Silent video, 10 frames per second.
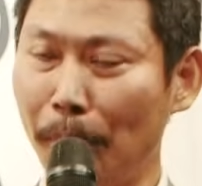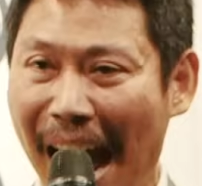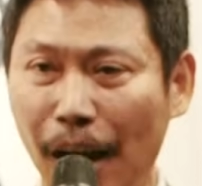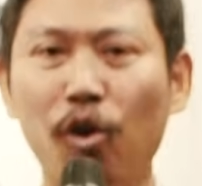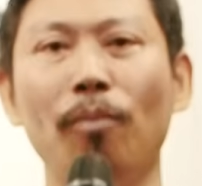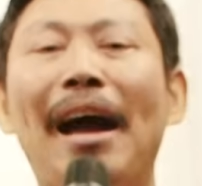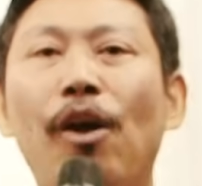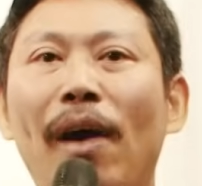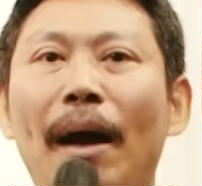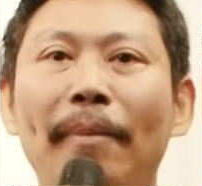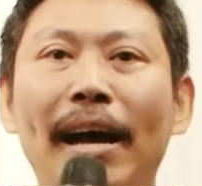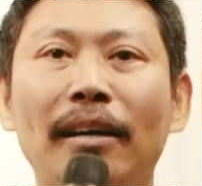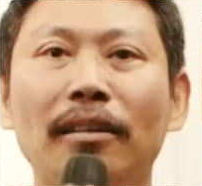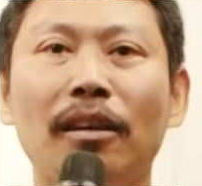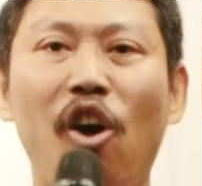มากคนมากความบ้า
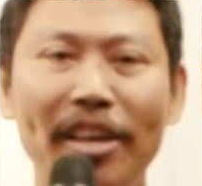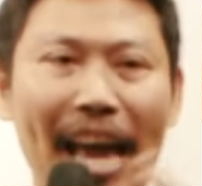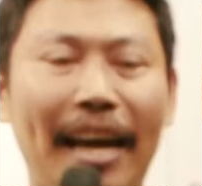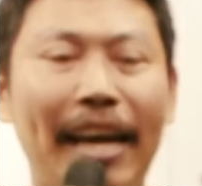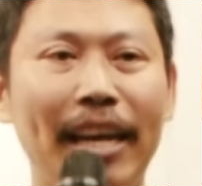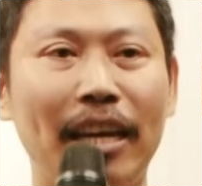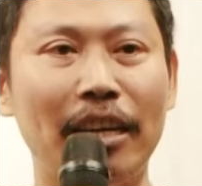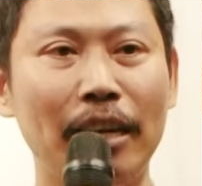งก็อยากให้